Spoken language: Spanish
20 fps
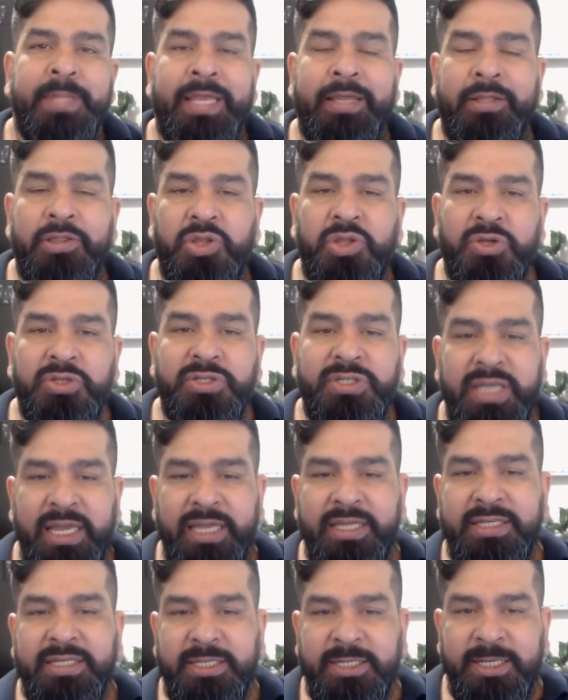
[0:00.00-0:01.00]

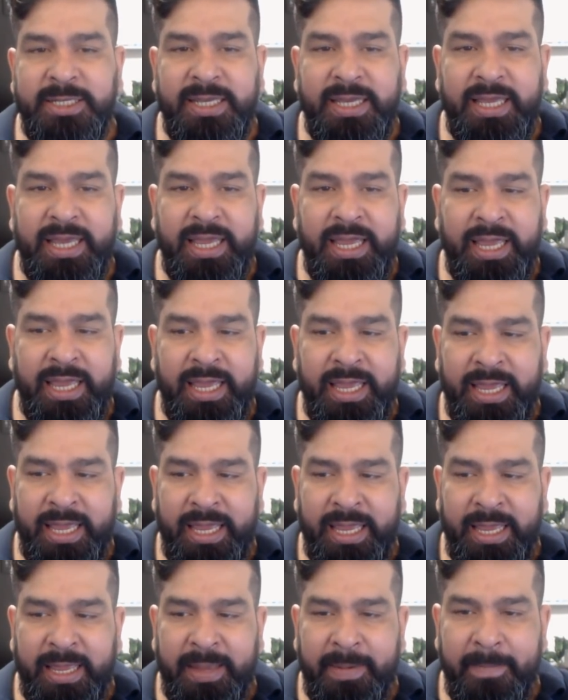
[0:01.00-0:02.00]
Entonces,
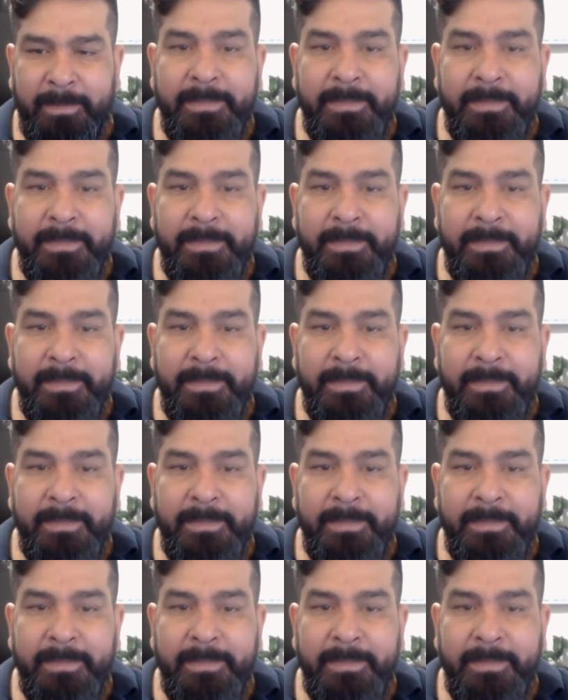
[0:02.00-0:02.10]
eh,